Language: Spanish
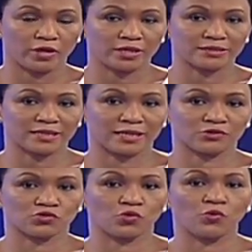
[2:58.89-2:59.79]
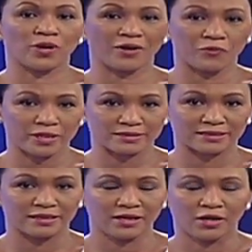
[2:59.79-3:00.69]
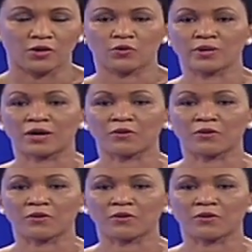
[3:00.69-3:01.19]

en este caso, una jueza, una